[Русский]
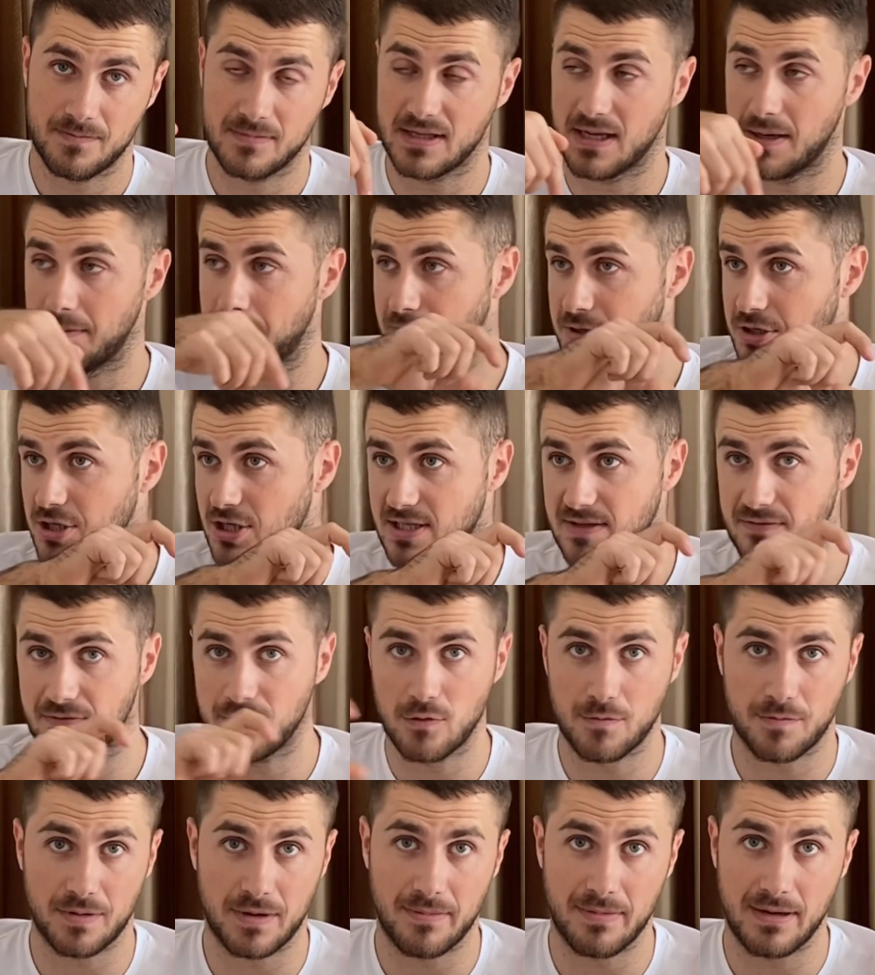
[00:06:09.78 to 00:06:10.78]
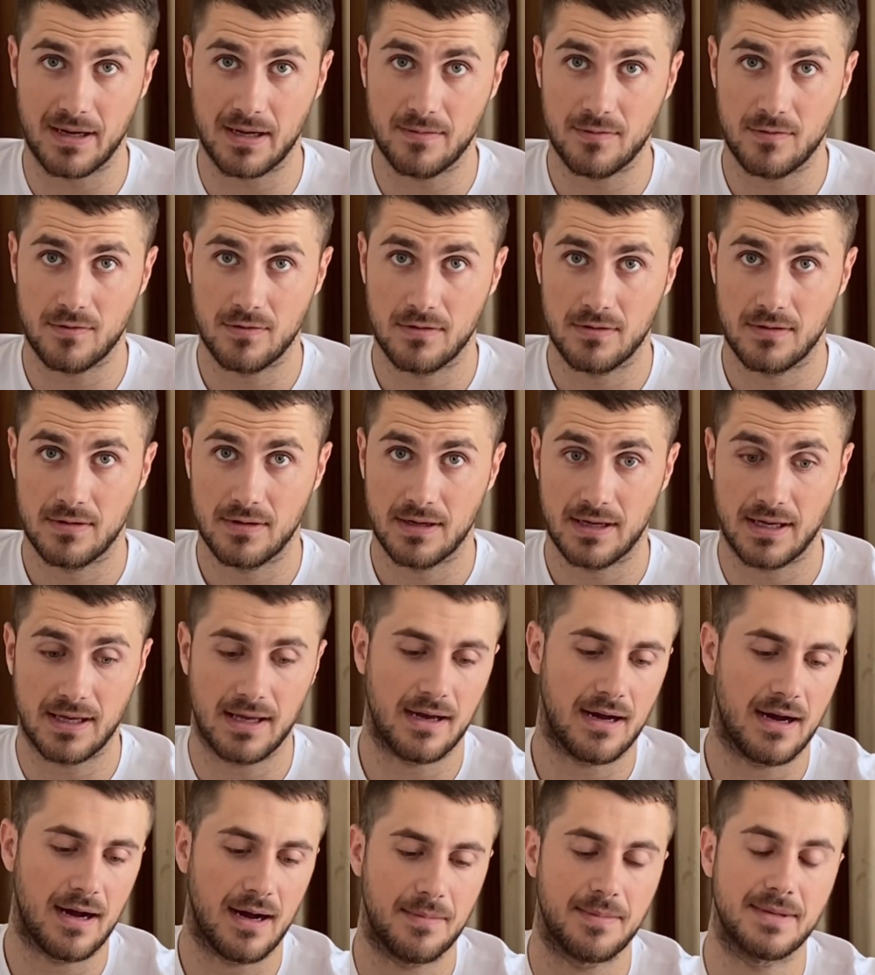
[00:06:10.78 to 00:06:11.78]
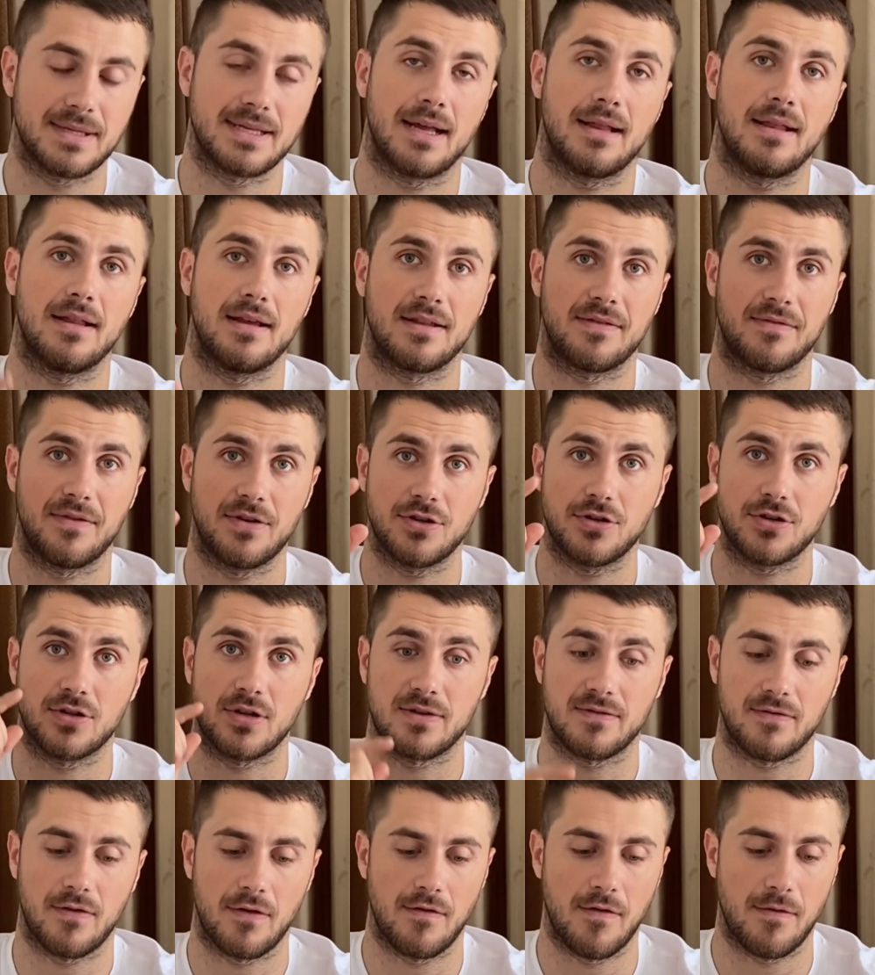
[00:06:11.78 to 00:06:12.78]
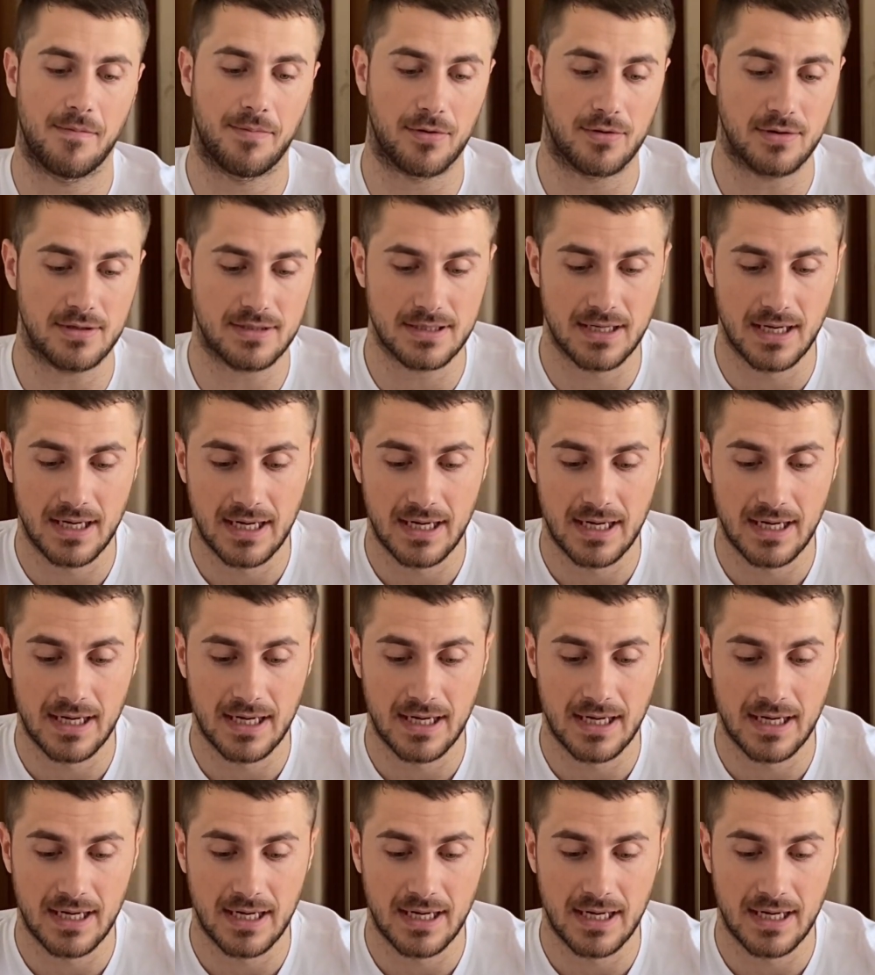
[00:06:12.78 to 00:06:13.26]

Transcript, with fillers: напиши свою проблему. Я обязательно отвечу на твой вопрос.